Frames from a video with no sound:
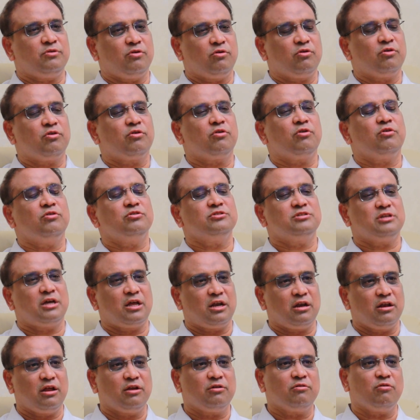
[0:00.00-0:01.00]
ఒకటి రెండు
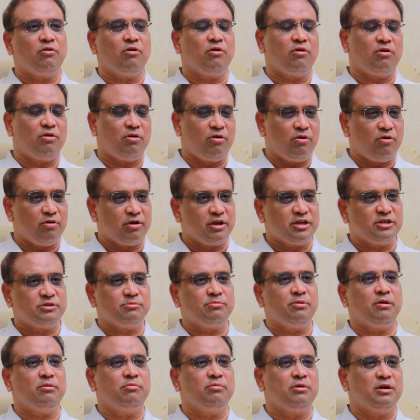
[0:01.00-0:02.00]
సార్లు అనుకో లోకేష్
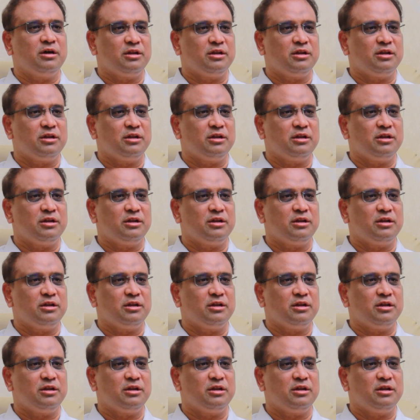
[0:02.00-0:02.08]
బాబు